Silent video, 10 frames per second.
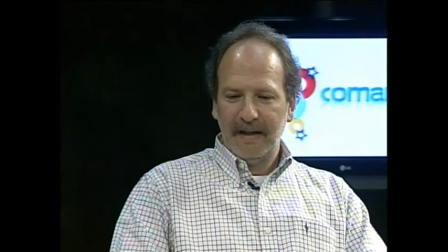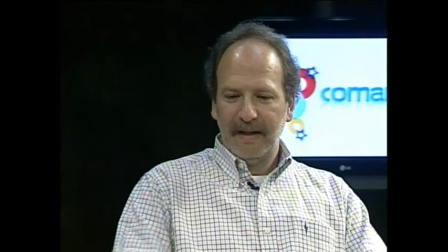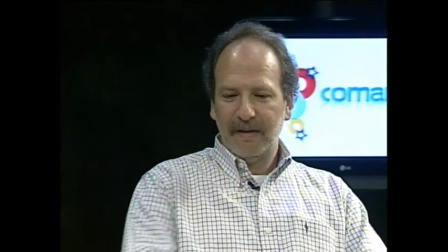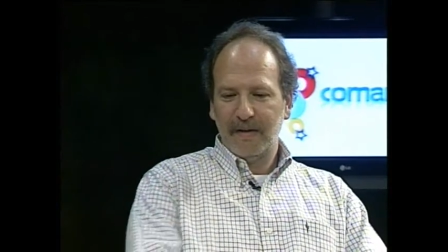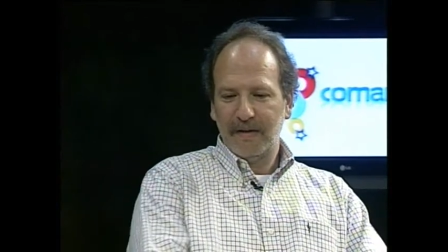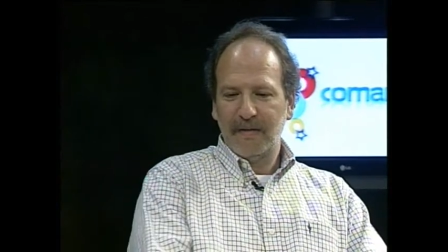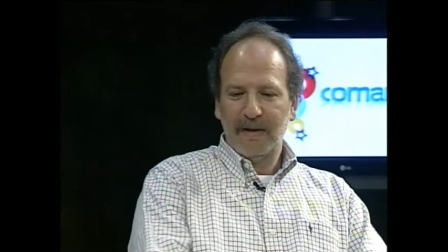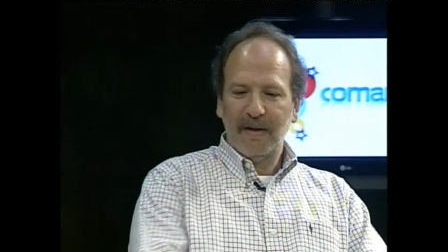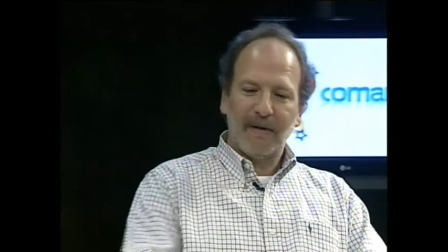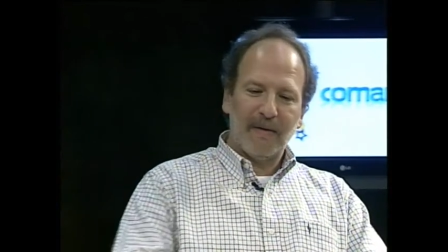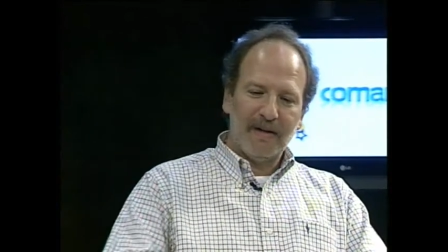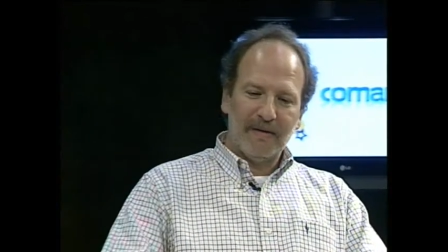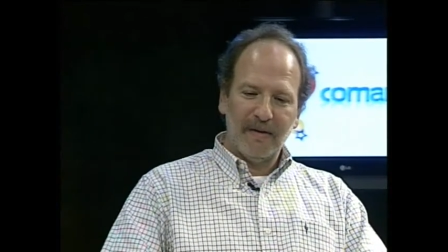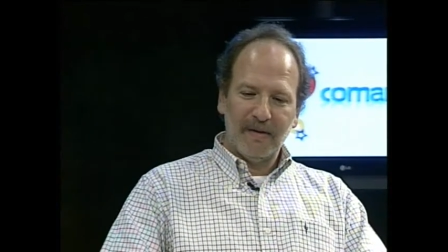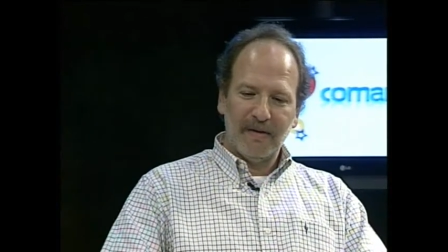Entonces, cuando la
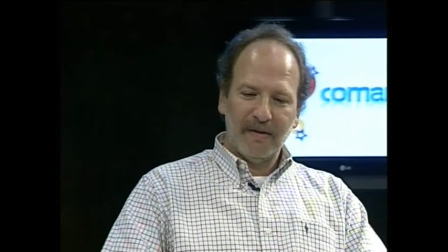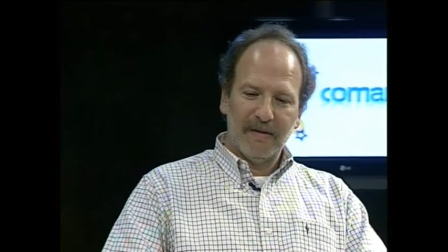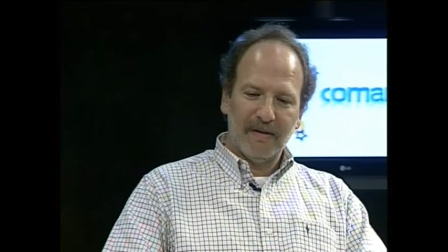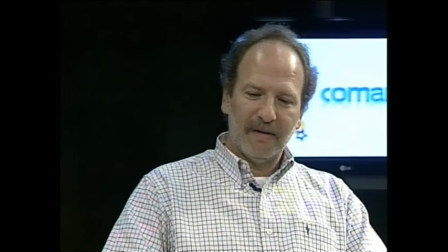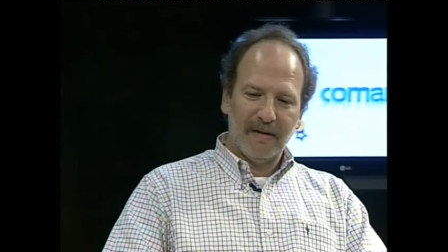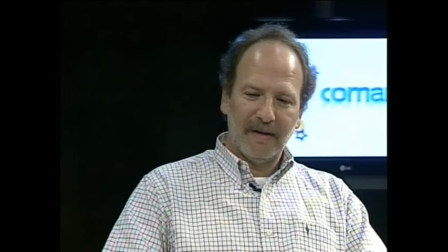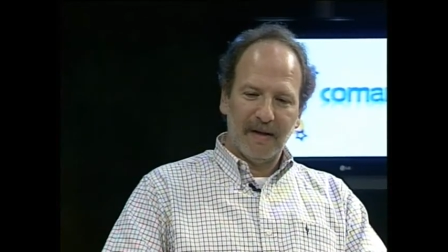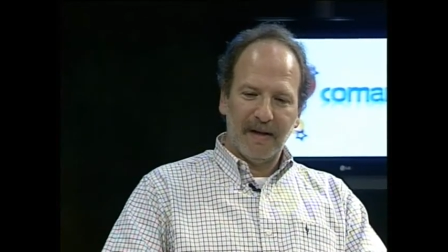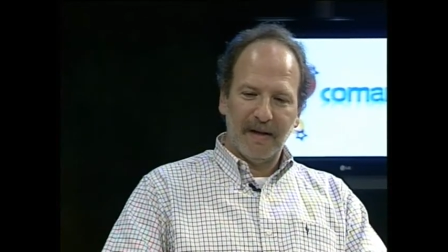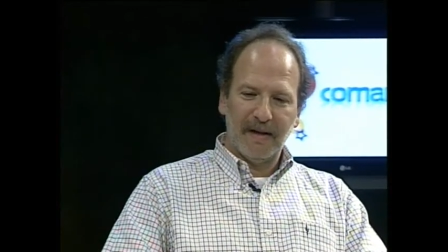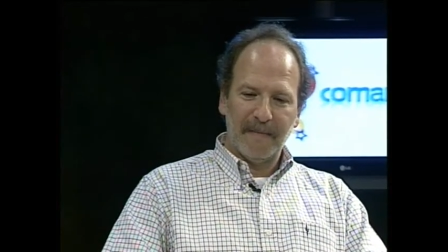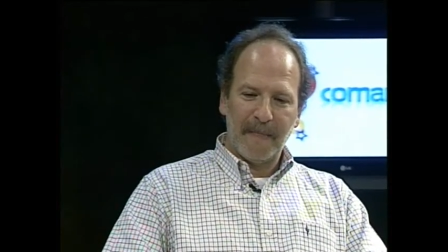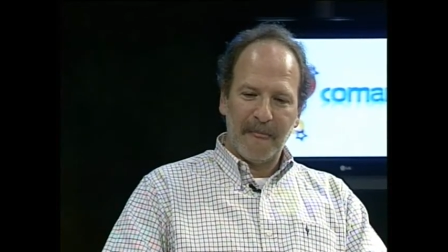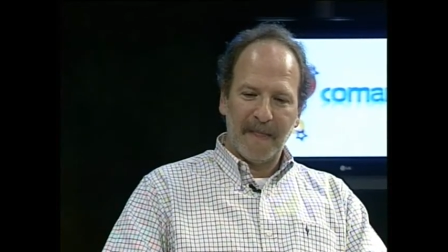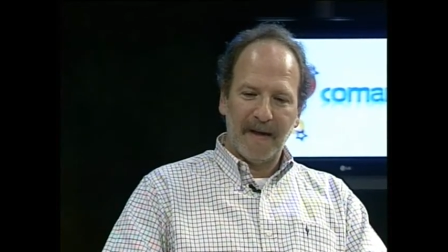coalición eh,
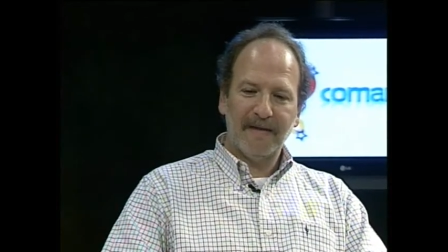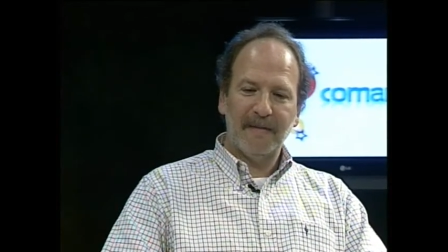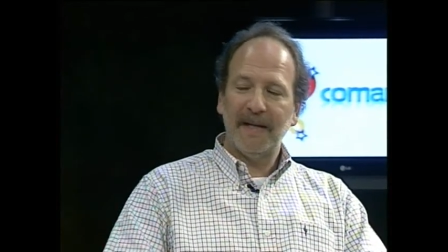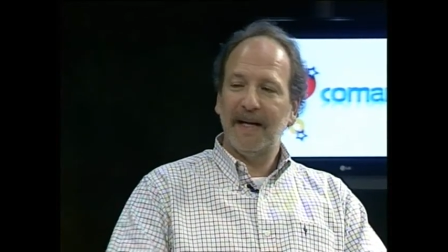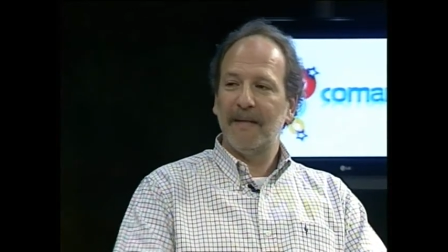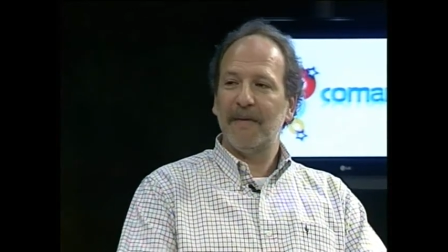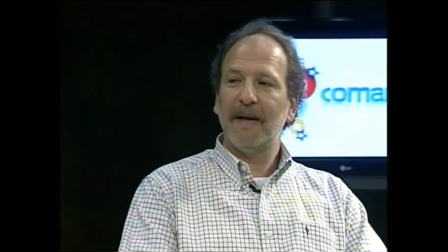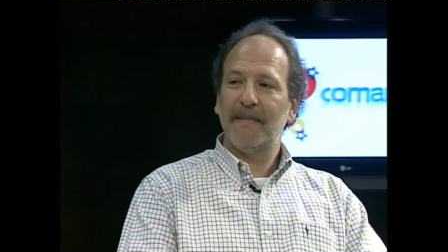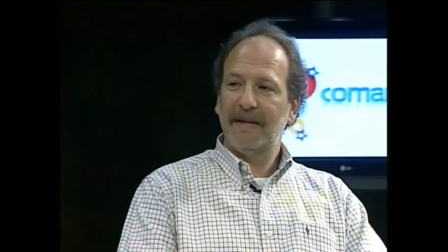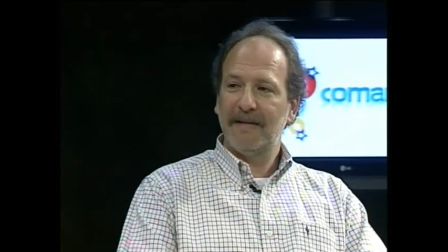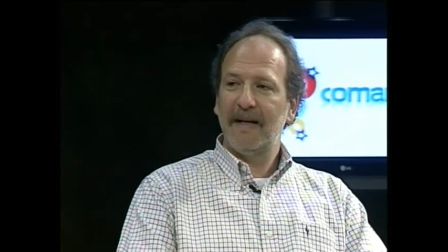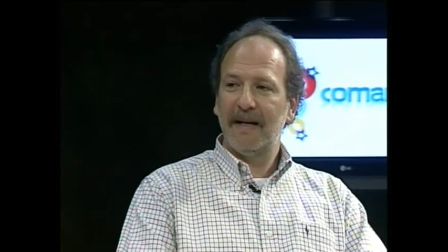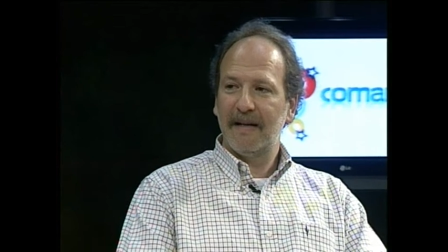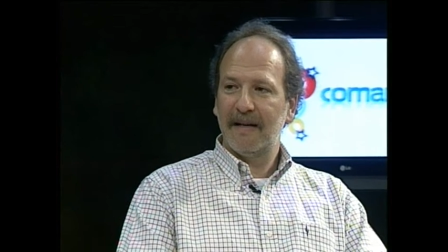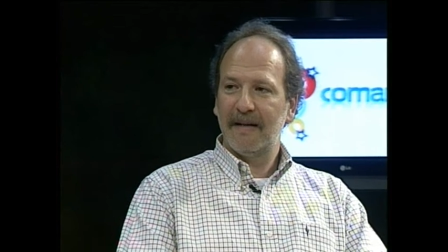es invitada por la
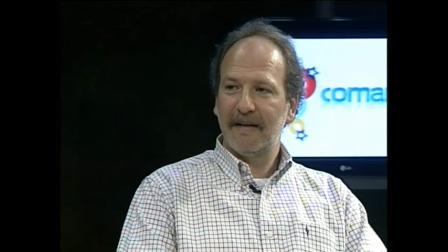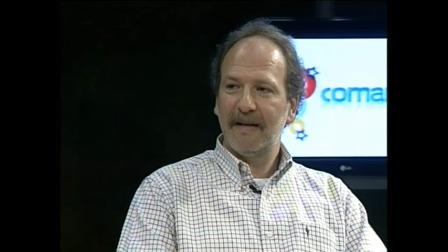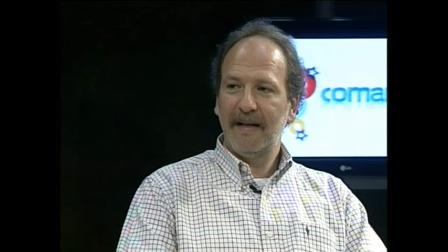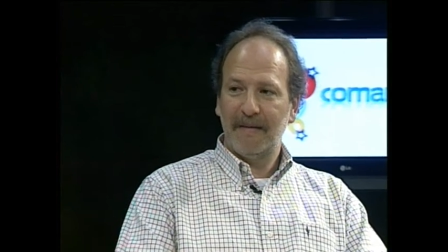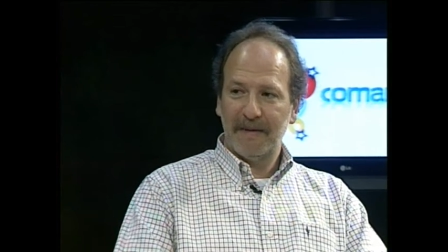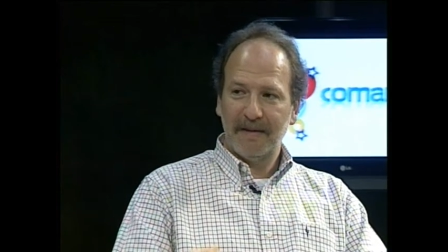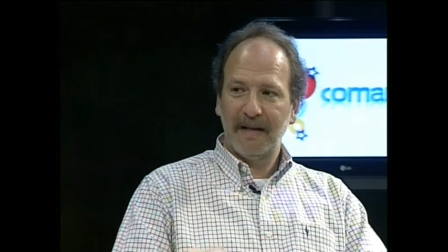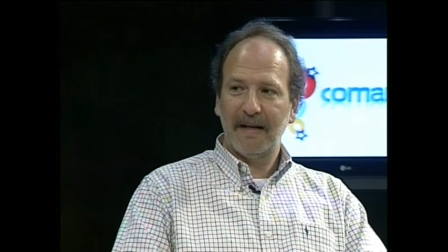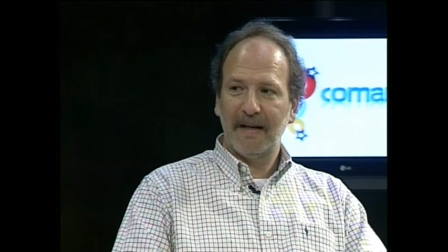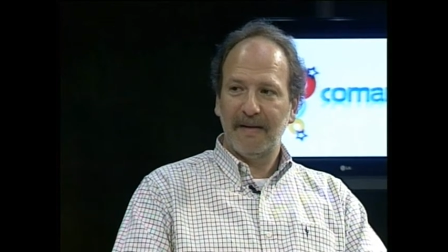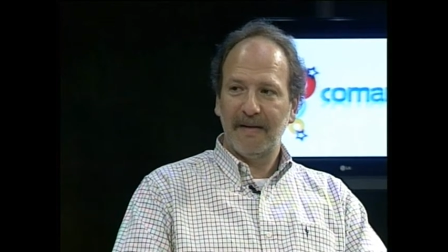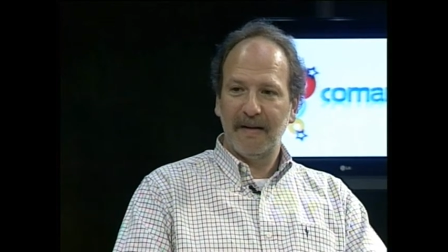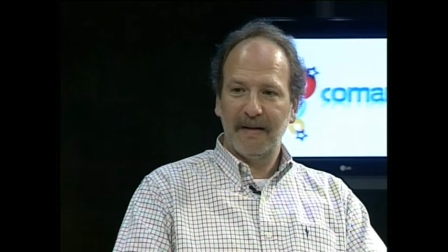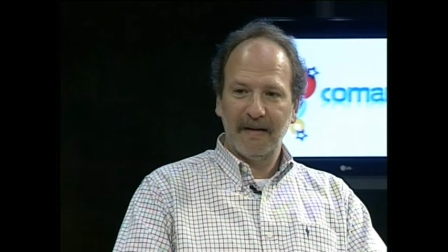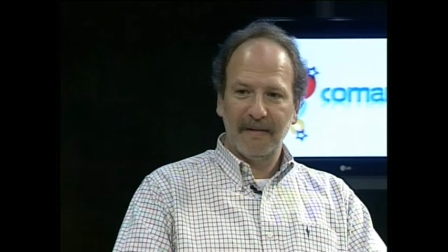presidenta y la presidenta dice,